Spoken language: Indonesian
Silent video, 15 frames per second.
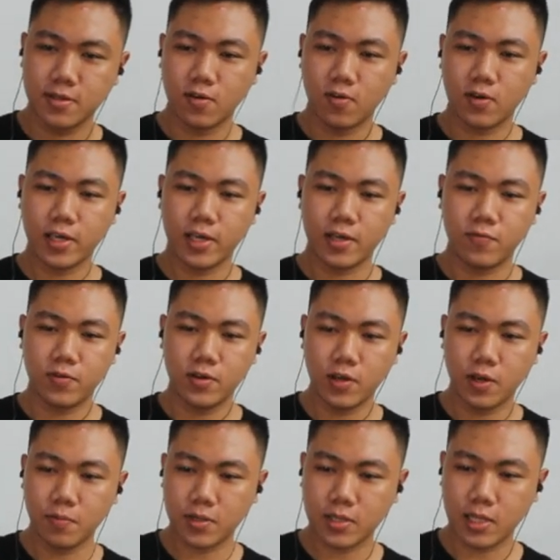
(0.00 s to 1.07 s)
oke okay,
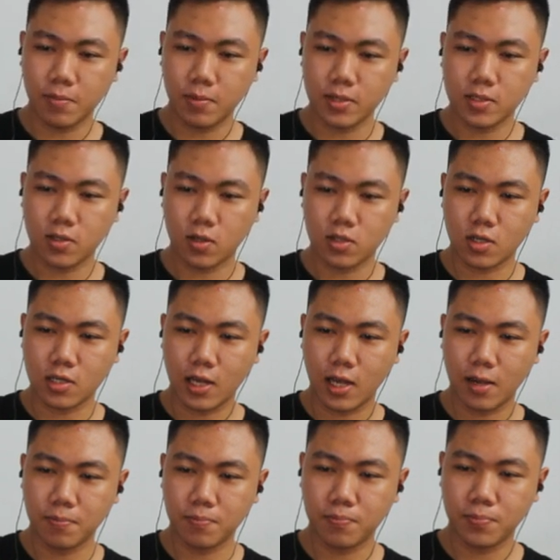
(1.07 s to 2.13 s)
video yang pertama ditonton
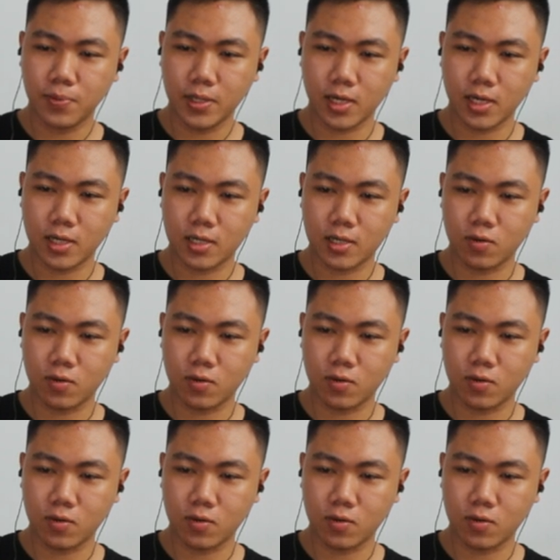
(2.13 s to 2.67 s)
hampir